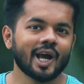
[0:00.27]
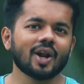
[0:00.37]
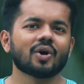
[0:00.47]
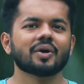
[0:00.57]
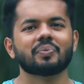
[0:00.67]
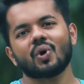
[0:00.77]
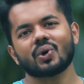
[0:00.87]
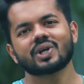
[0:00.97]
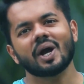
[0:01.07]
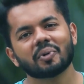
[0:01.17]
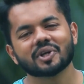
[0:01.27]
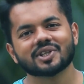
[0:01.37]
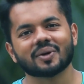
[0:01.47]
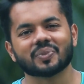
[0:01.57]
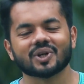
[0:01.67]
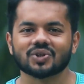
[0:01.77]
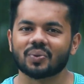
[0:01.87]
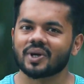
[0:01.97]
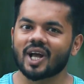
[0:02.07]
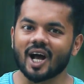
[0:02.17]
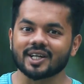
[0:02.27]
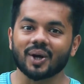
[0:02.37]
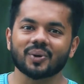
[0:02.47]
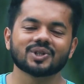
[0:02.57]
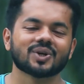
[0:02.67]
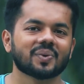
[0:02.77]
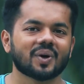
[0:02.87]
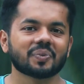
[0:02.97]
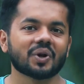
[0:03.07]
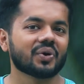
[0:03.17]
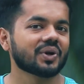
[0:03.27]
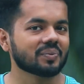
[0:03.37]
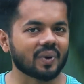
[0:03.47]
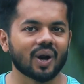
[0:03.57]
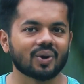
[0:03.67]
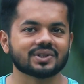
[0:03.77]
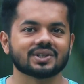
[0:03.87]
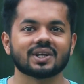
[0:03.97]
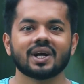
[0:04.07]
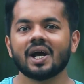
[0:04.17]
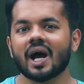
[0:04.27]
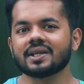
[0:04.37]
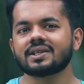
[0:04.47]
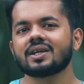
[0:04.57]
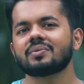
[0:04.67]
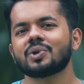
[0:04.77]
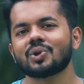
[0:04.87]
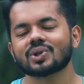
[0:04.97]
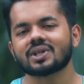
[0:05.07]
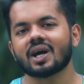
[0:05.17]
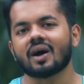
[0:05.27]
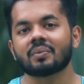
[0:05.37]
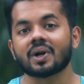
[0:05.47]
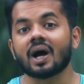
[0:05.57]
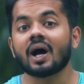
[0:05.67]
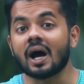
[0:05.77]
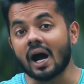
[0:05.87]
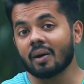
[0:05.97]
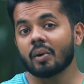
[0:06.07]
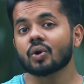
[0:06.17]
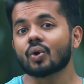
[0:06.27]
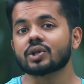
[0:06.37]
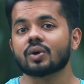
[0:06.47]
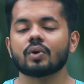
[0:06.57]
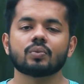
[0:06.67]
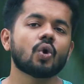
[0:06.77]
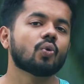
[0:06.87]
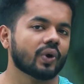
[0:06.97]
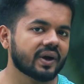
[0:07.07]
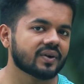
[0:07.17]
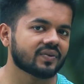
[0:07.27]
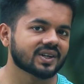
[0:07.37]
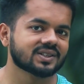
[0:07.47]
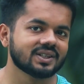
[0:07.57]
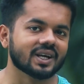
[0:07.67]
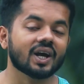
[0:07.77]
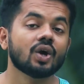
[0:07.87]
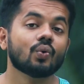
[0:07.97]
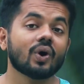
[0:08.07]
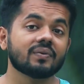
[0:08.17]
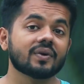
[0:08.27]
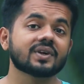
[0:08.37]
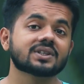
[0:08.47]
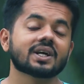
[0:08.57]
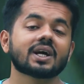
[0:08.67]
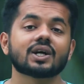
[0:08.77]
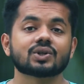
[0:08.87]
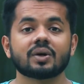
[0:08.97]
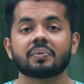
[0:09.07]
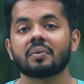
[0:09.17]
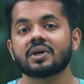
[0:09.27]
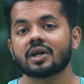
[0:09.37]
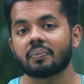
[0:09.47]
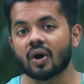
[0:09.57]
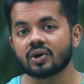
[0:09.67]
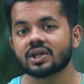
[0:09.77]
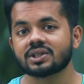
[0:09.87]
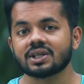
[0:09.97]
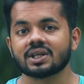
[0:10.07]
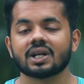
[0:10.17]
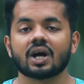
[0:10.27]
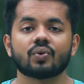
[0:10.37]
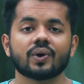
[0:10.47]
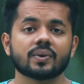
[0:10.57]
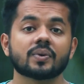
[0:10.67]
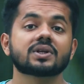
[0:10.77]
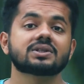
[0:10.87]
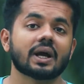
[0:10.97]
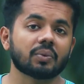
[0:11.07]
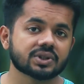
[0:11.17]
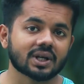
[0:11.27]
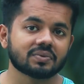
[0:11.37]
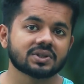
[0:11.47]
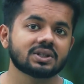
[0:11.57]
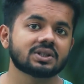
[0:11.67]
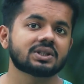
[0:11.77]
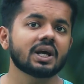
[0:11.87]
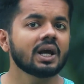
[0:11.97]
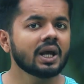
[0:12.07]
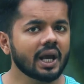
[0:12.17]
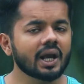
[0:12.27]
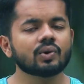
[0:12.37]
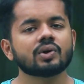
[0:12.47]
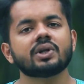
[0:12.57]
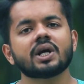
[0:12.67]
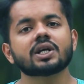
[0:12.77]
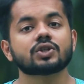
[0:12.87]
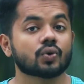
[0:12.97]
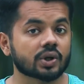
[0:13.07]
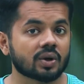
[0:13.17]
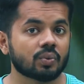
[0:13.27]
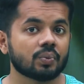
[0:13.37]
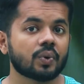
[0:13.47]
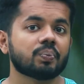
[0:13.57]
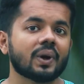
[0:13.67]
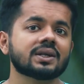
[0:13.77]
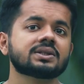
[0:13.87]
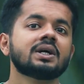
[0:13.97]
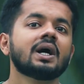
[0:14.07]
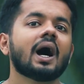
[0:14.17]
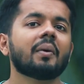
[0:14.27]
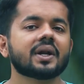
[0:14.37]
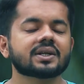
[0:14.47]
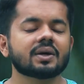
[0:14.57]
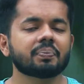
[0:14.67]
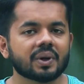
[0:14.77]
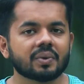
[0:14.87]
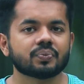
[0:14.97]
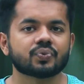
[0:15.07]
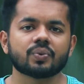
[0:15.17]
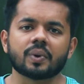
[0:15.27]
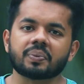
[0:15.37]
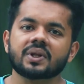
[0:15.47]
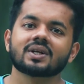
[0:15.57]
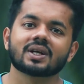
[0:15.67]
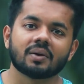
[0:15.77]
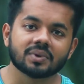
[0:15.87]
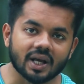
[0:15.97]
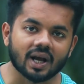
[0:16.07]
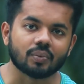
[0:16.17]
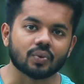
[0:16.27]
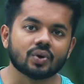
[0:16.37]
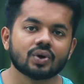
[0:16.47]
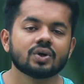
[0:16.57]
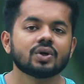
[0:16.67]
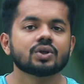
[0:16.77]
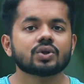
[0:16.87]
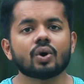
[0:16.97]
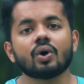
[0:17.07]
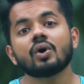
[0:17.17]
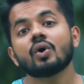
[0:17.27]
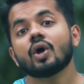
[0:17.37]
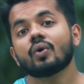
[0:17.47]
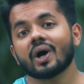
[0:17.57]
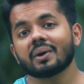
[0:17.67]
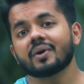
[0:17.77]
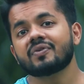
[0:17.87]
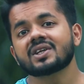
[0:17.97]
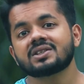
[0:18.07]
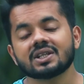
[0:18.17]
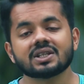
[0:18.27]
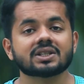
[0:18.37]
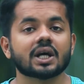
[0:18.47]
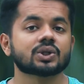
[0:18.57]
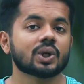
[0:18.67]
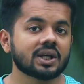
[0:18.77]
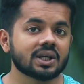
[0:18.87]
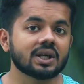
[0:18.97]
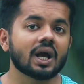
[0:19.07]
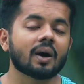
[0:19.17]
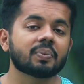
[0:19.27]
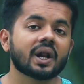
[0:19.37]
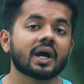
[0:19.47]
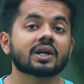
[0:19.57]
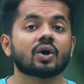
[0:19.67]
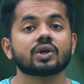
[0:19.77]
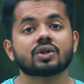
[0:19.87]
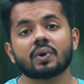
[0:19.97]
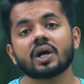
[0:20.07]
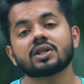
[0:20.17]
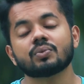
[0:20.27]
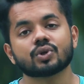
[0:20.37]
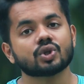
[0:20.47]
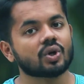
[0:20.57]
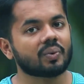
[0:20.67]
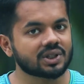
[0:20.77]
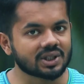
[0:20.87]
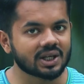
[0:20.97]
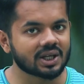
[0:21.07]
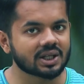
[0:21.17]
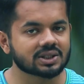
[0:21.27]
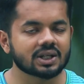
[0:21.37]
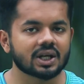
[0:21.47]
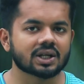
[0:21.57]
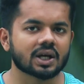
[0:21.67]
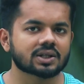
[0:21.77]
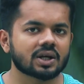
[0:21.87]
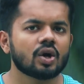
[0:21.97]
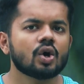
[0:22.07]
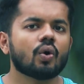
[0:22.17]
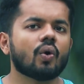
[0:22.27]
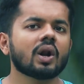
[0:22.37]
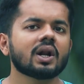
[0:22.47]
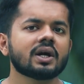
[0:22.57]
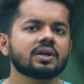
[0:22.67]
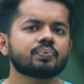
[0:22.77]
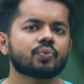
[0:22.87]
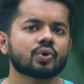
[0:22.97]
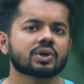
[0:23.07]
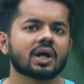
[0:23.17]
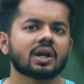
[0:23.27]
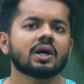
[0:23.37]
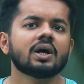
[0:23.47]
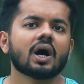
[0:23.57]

হ্যালো এভরিওয়ান কেমন আছেন আপনারা সবাই আশা করি সবাই আপনারা অনেক ভালো আছেন আজকের এই ভিডিওতে আমরা আবারও কথা বলবো ওয়েব এফেক্স নিয়ে ওয়েব এফেক্স থেকে আসলে পেমেন্টটা পাওয়া যাচ্ছে কি না ওয়েব এফেক্স কেমন সার্ভিস দিচ্ছে এইগুলি নিয়ে কিছু কথা বলবো প্লাস আমার একটা পেমেন্ট প্রুফ আপনাদেরকে আমি দেখাবো তো ওয়েব এফেক্ট জিনিসটা আসলে কি আপনারা এটা হয়তো বা ইতিমধ্যে সবাই জেনে গিয়েছেন এটা একটা অনলাইন পোর্টাল